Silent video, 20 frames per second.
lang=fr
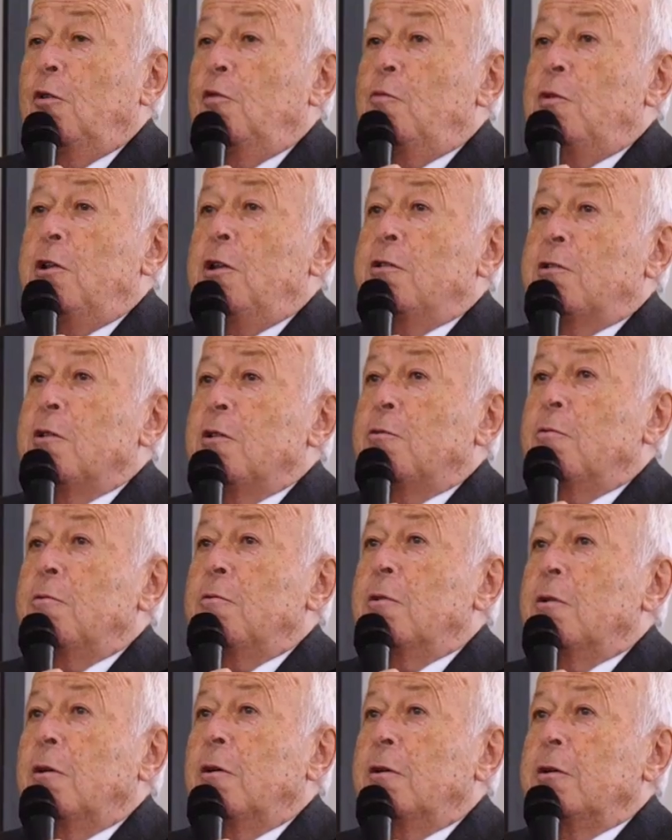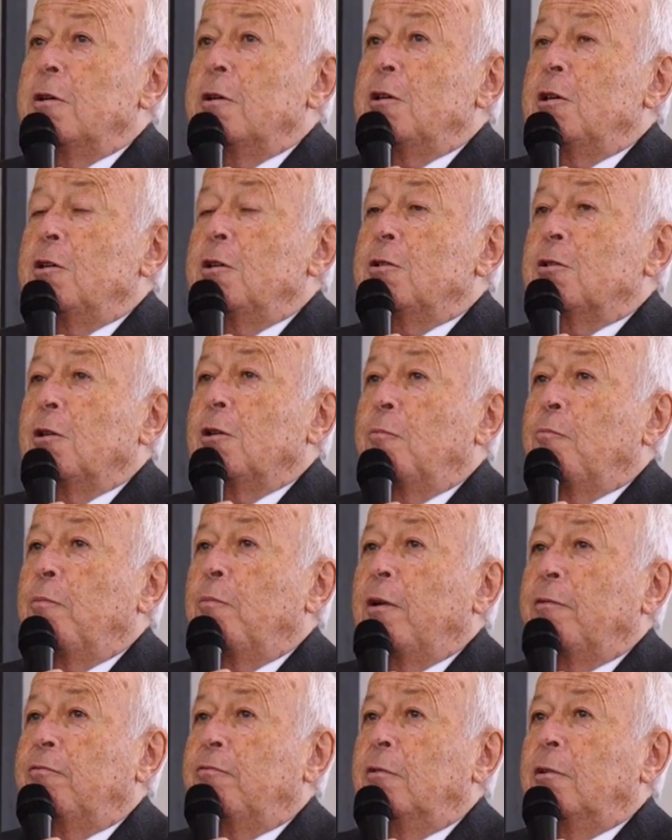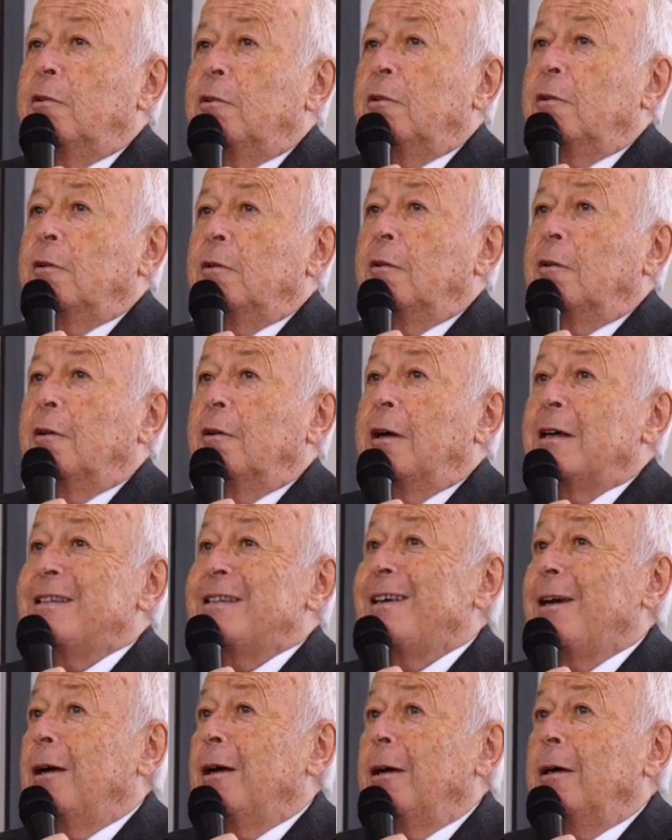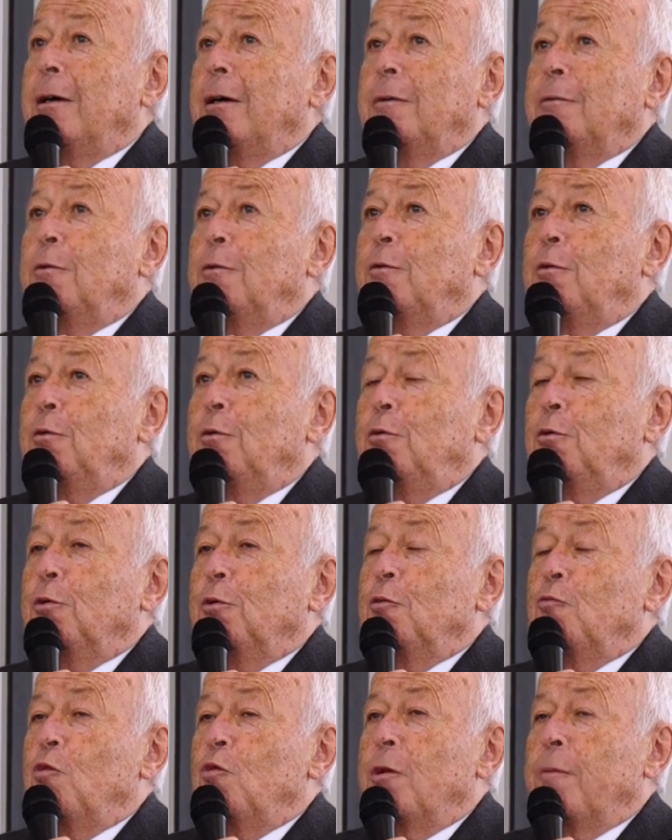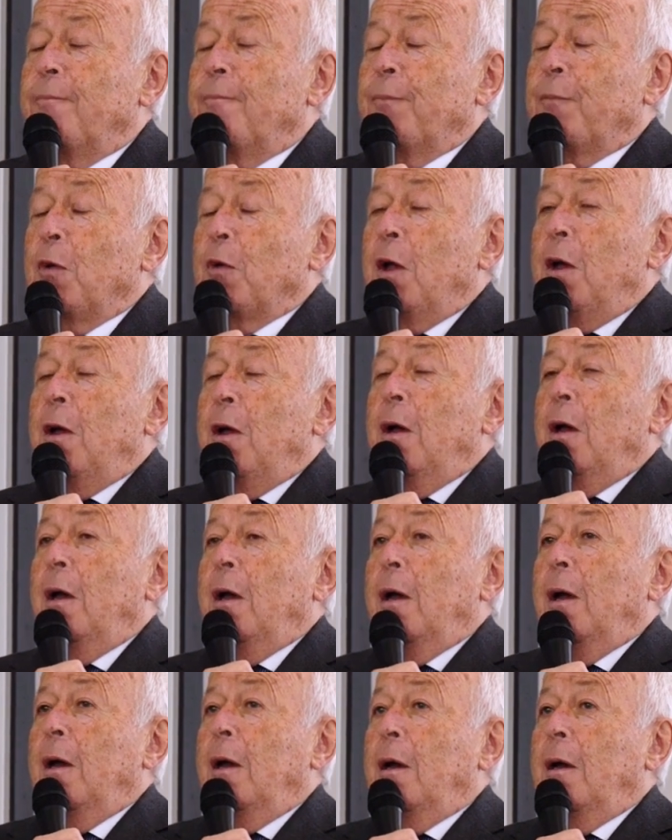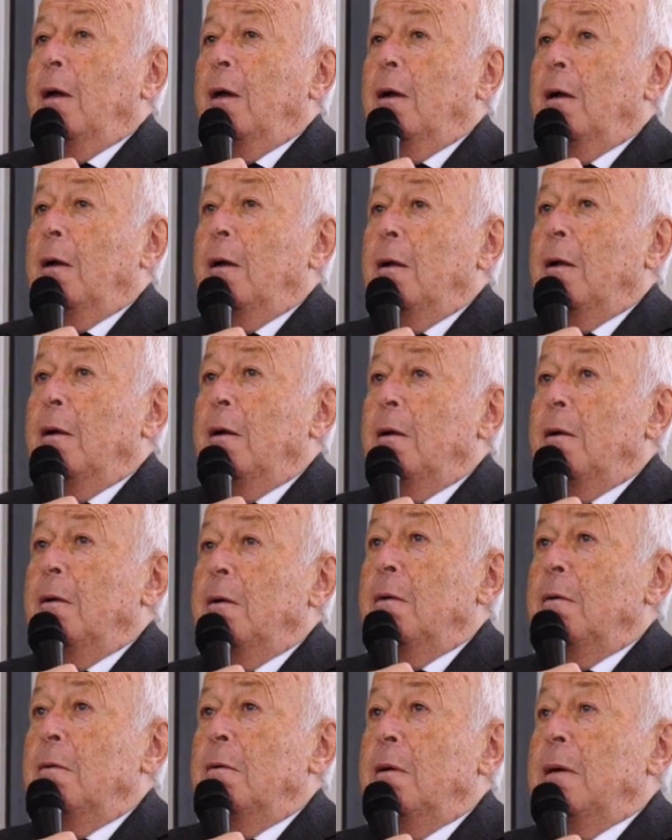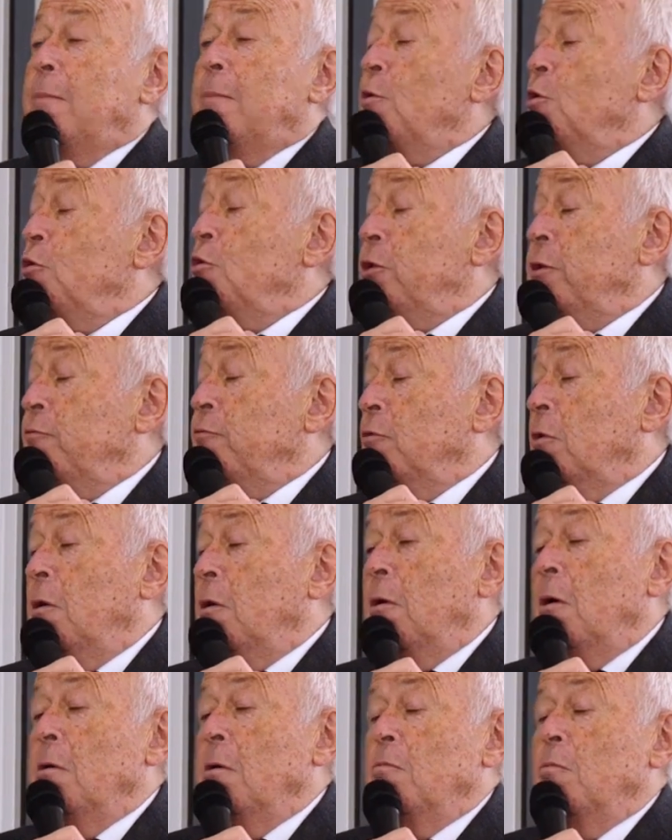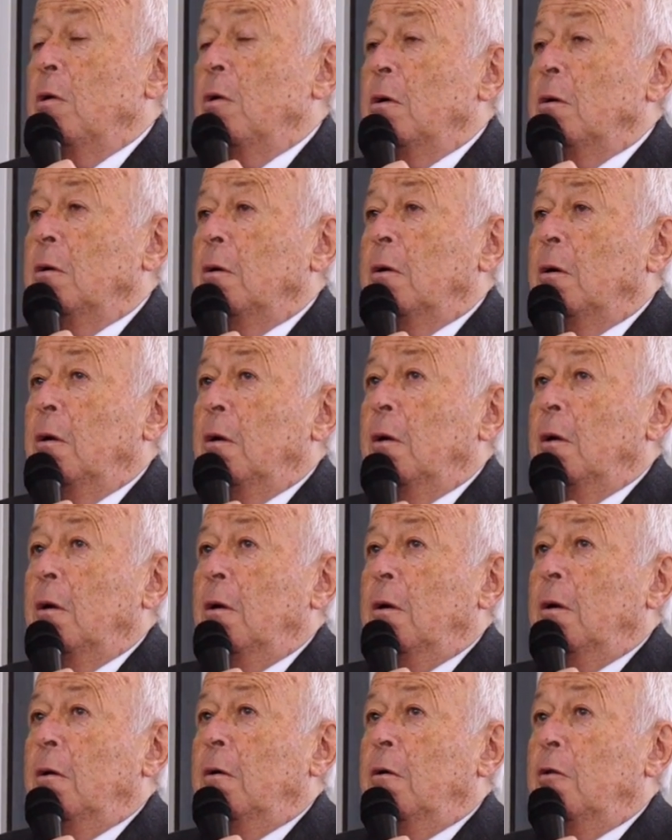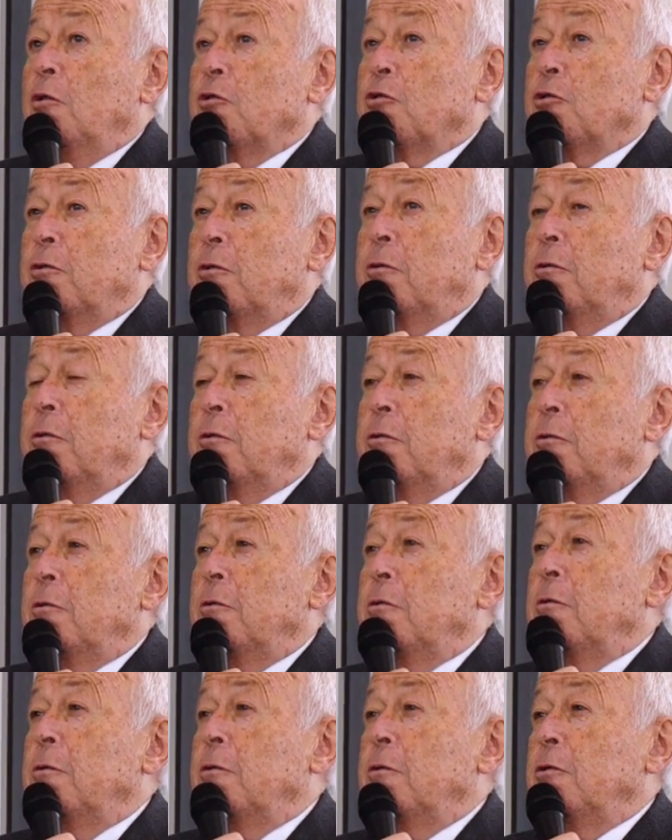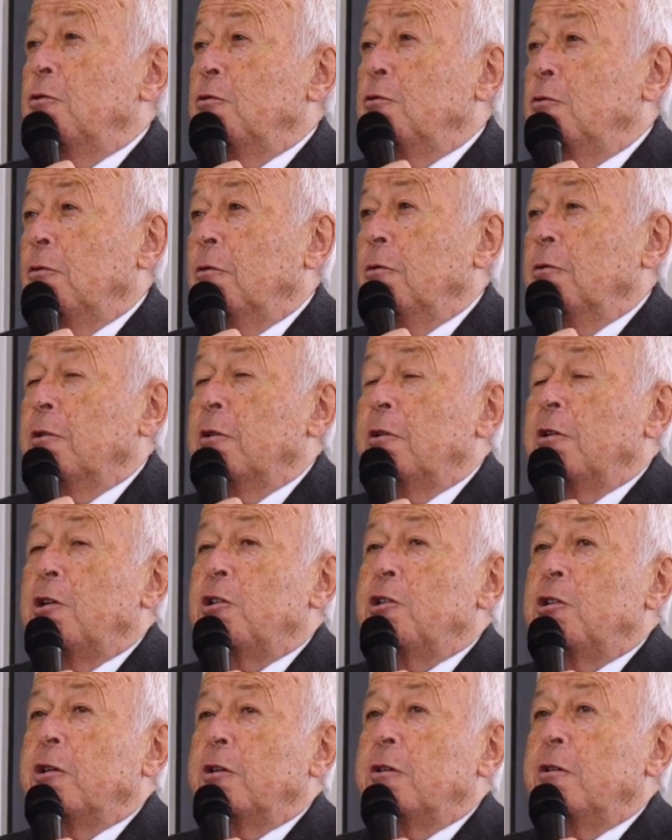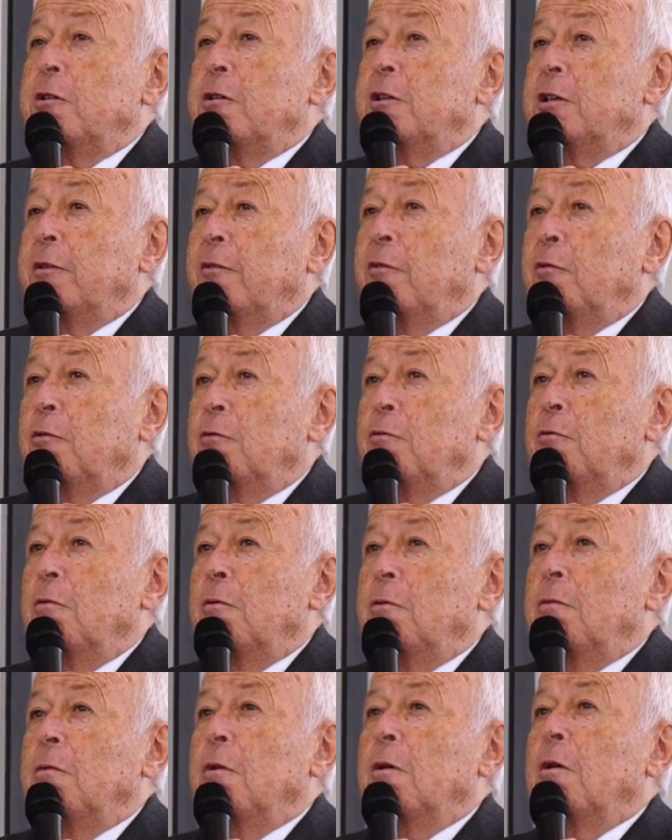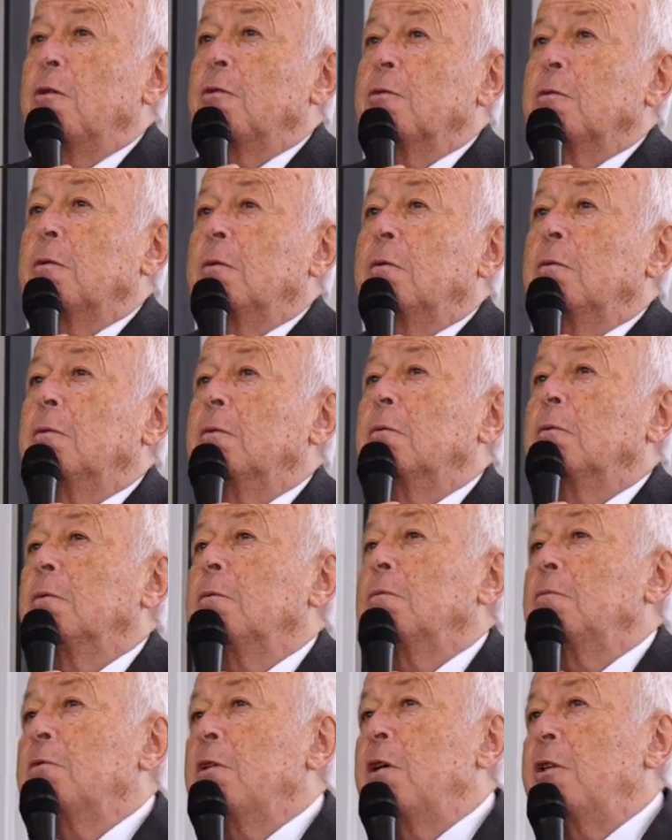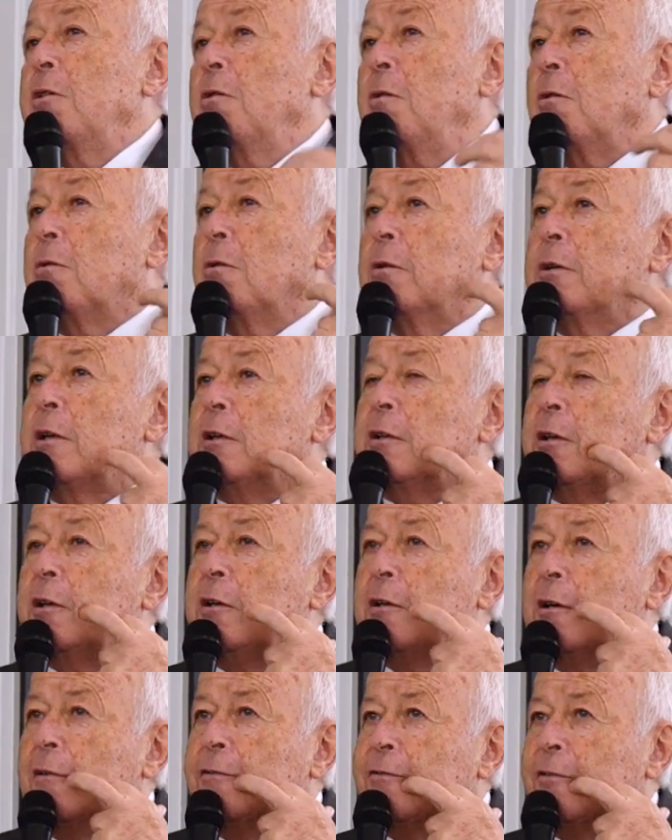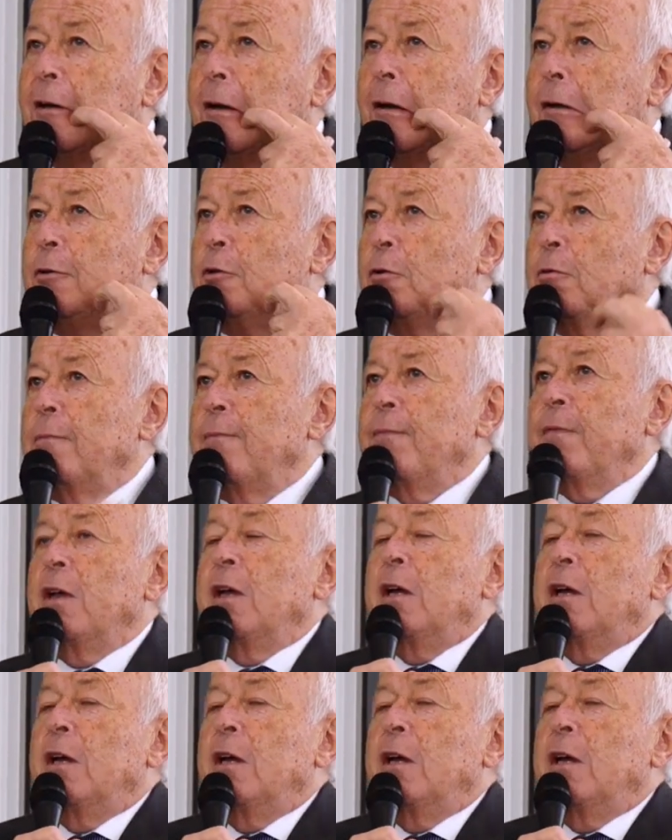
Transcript: L'humilité est une denrée qui semble parfois euh, assez rare autour de moi. Euh, la biologie vous rend humble. Lorsque je suis rentré d'Algérie, j'avais euh, une année encore d'internat à faire à Lyon,